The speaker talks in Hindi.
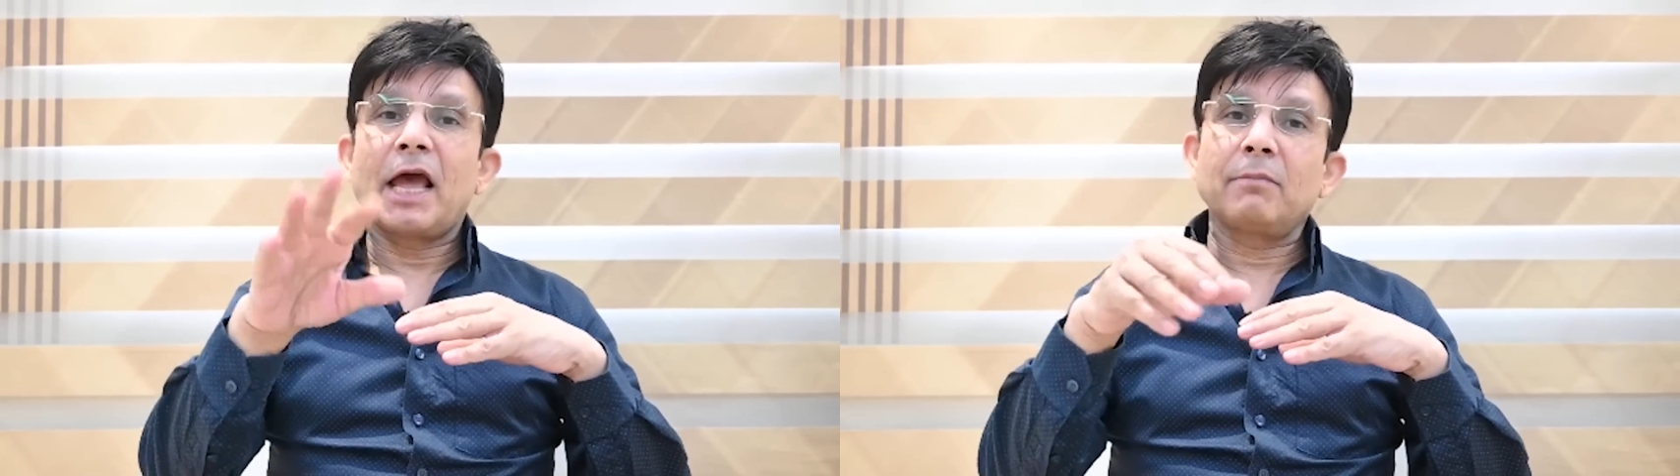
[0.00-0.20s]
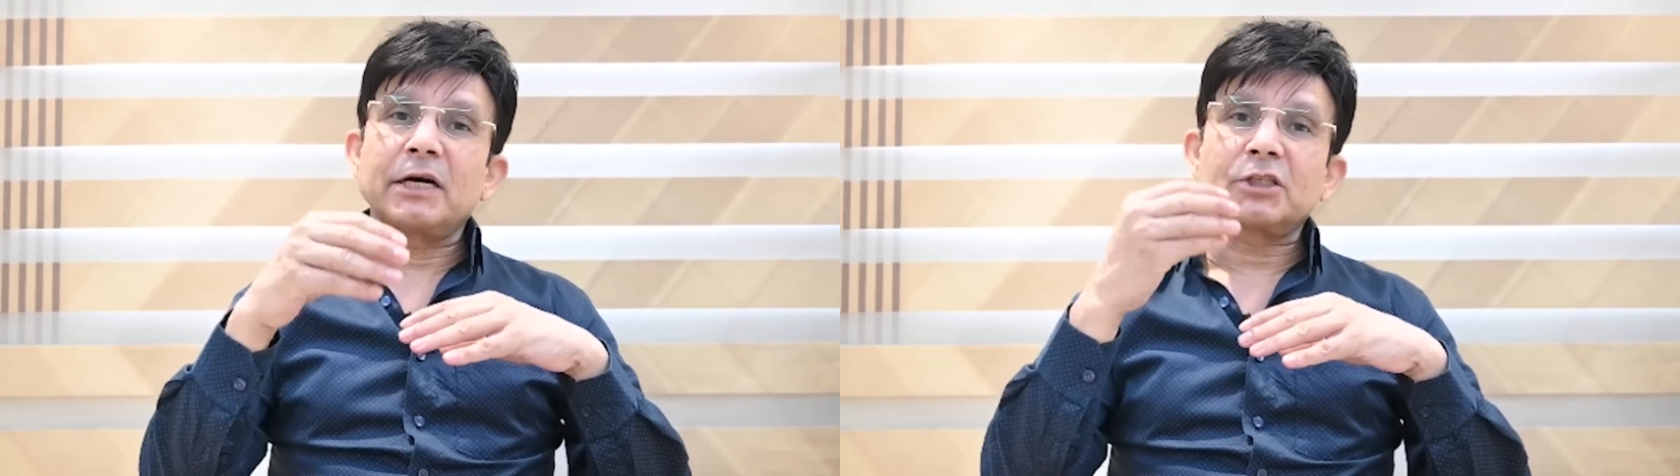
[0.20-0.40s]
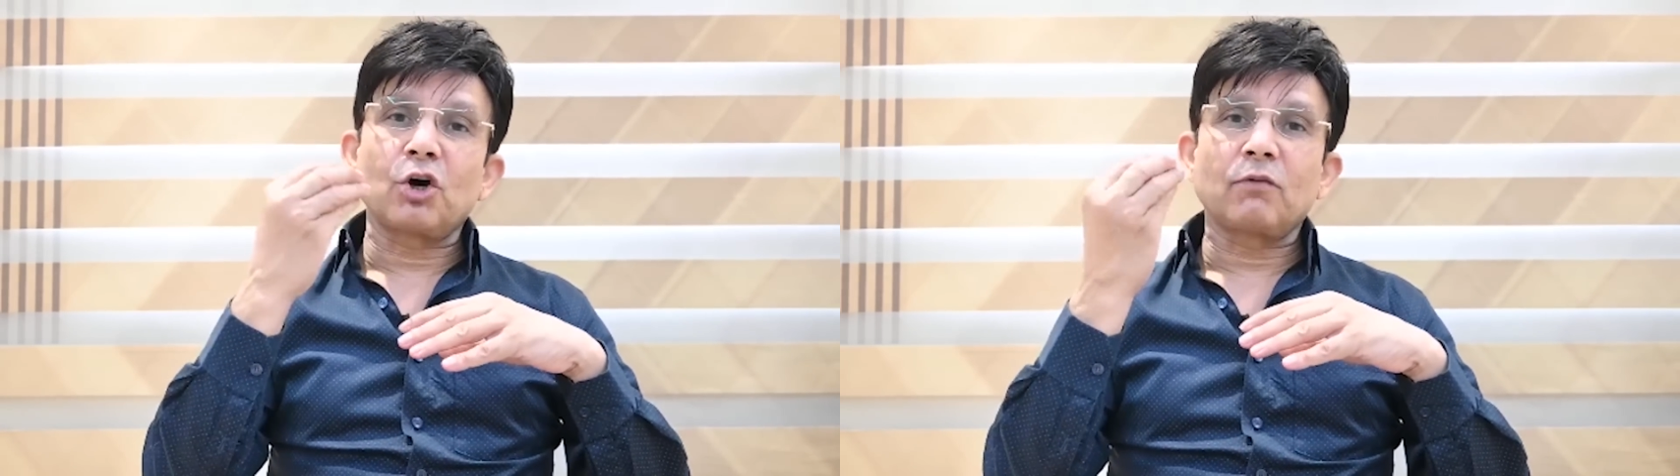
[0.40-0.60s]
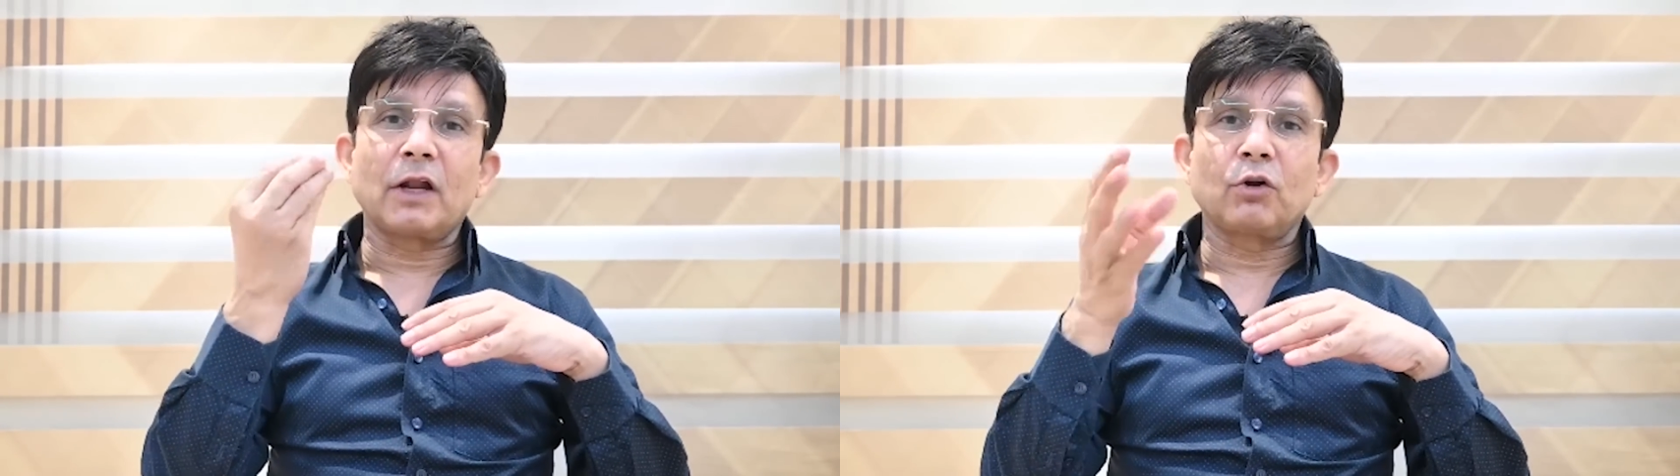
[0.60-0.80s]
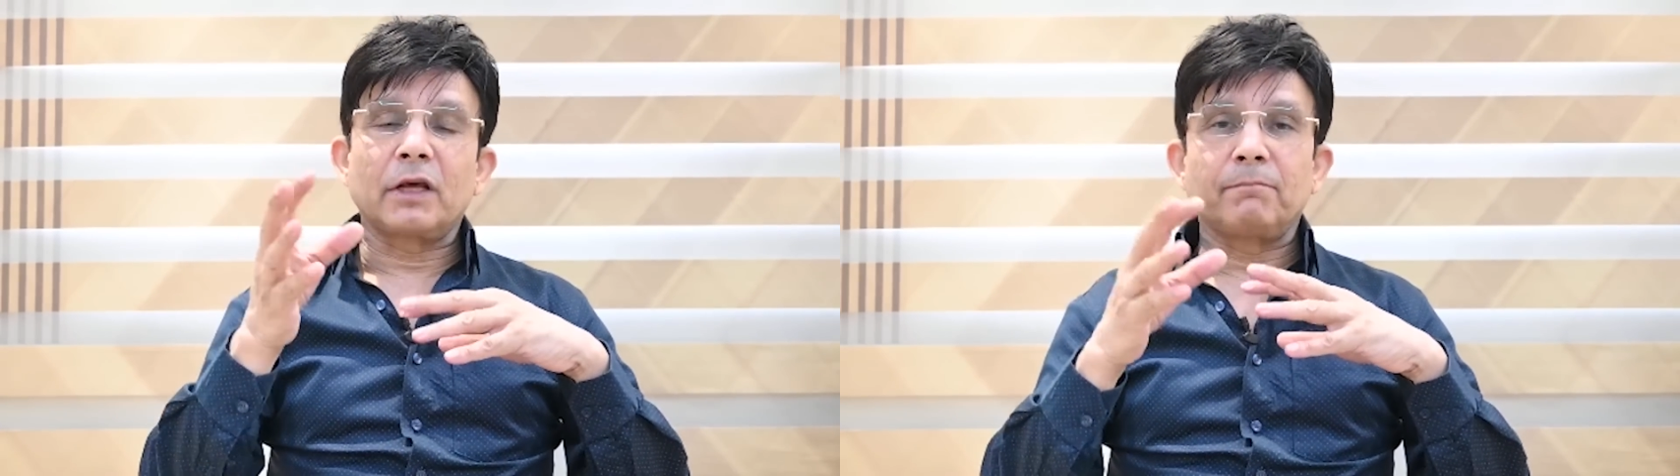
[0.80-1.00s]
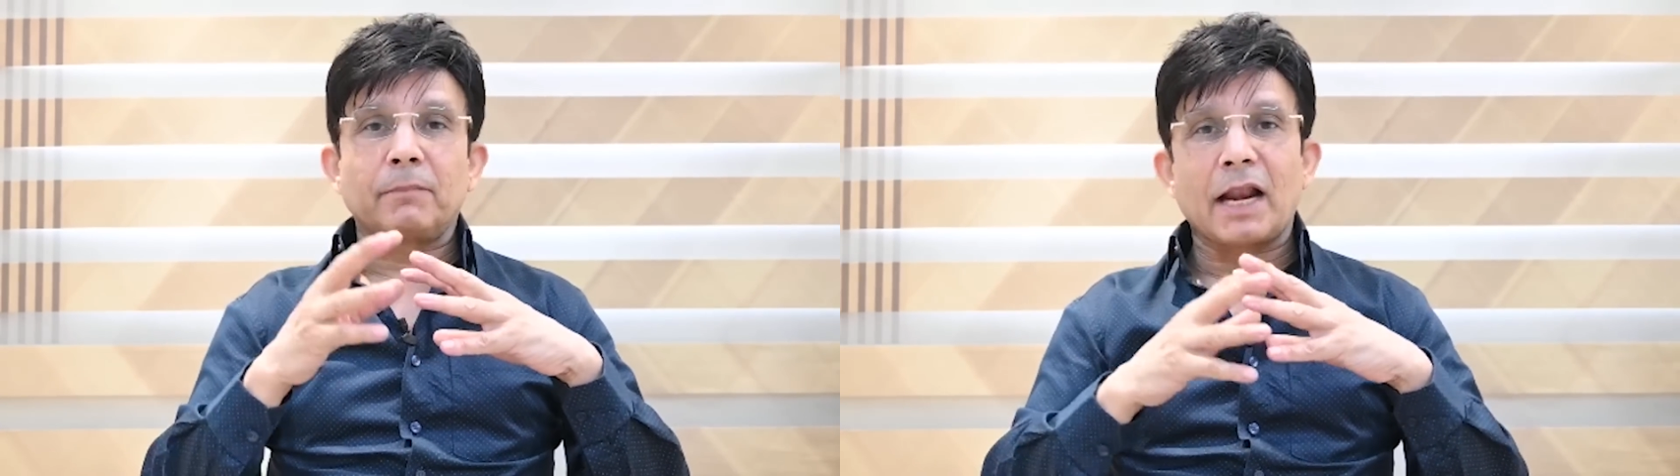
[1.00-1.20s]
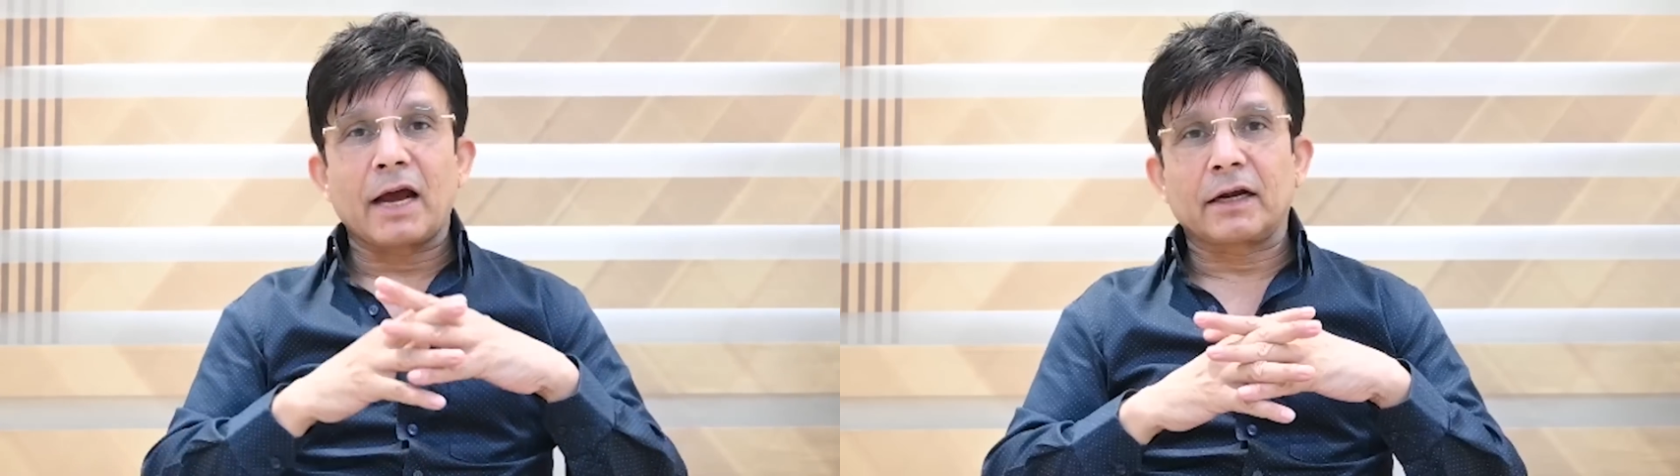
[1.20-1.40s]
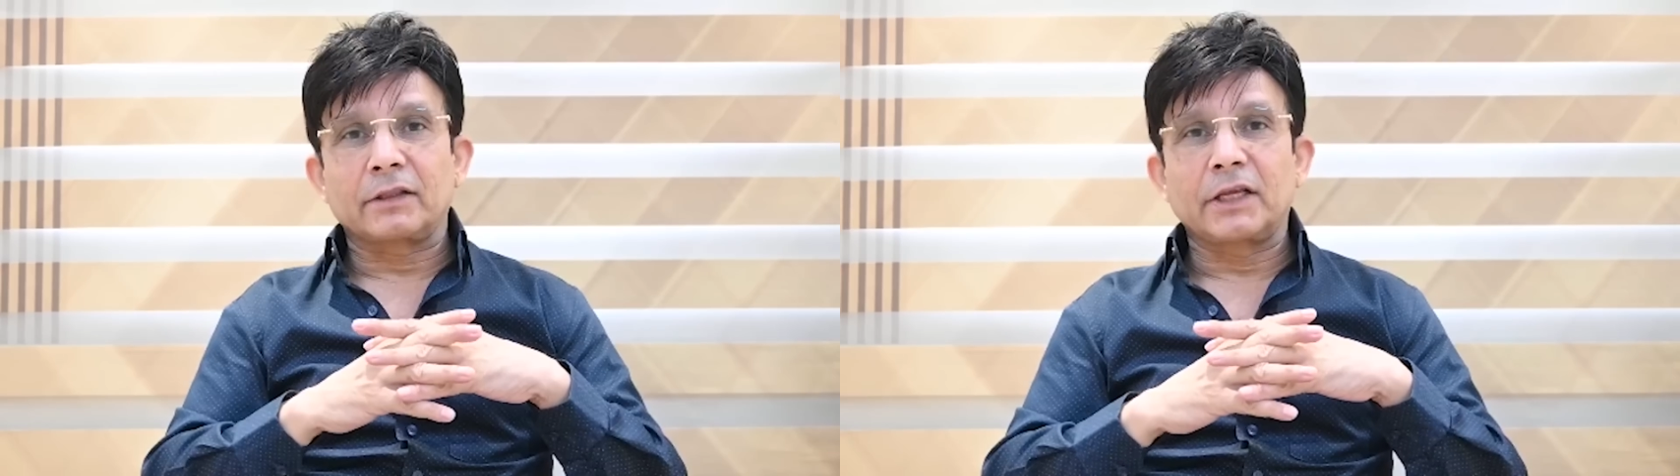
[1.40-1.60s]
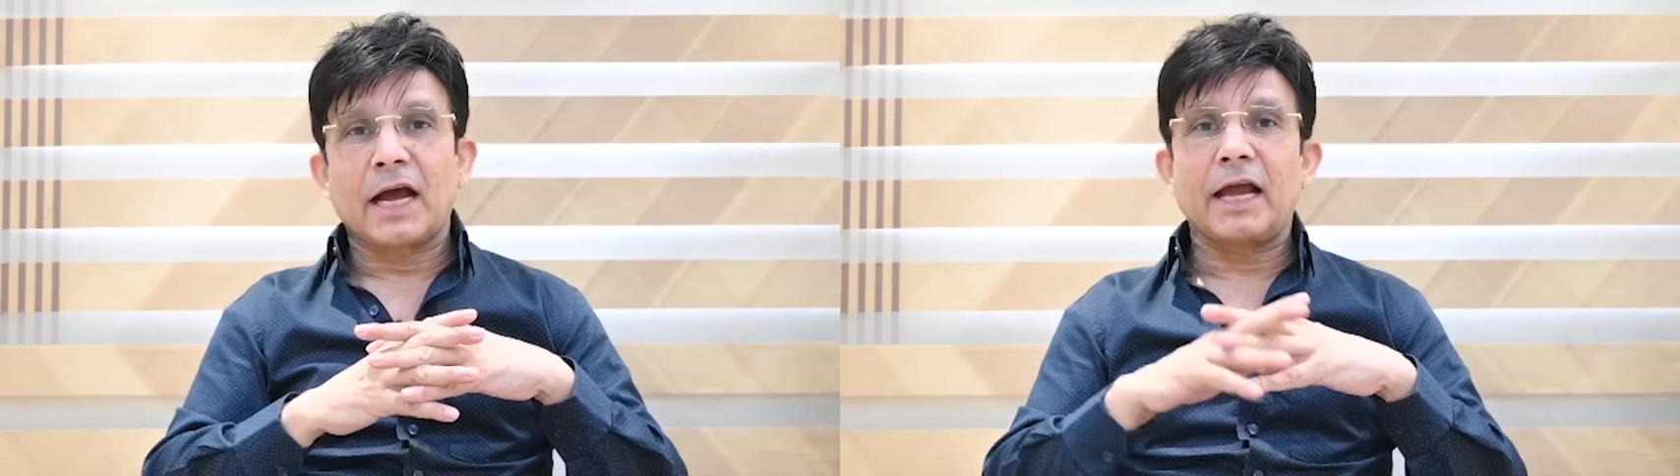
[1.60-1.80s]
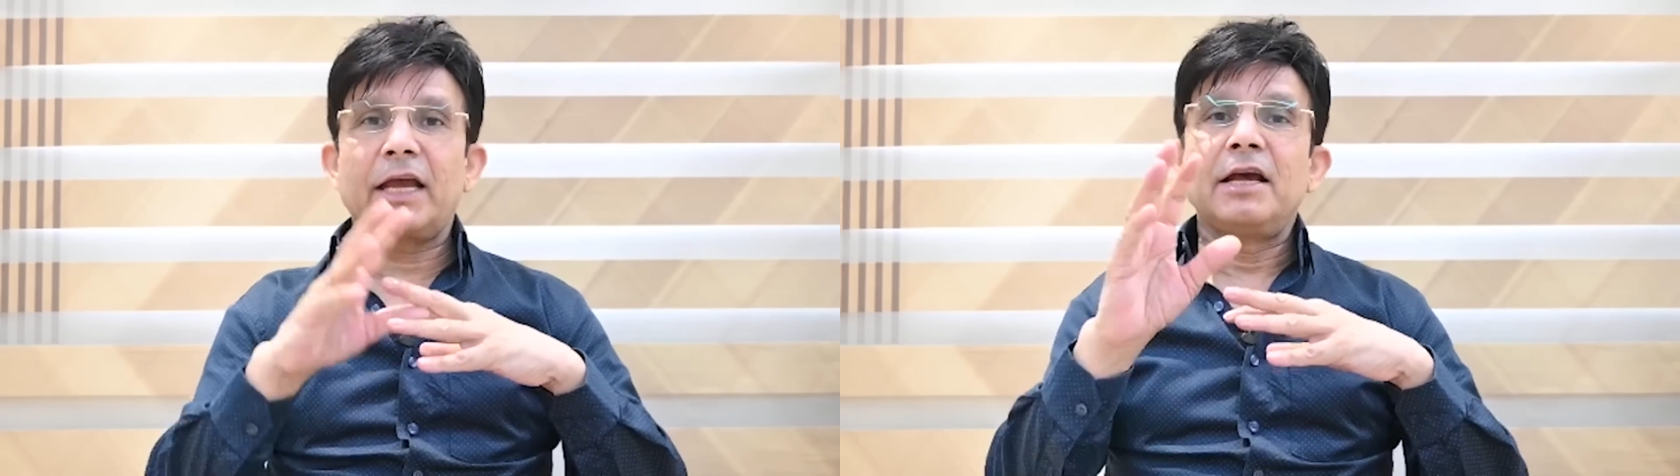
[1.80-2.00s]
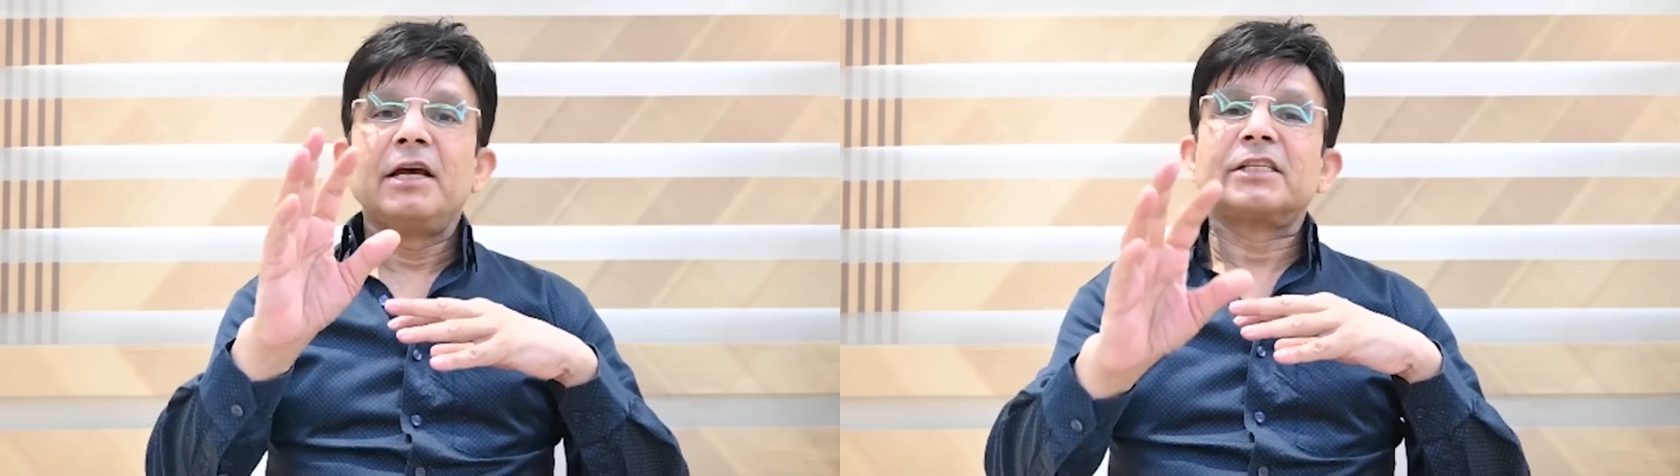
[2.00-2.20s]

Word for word: अमेजोन वालों ने मना कर दिया है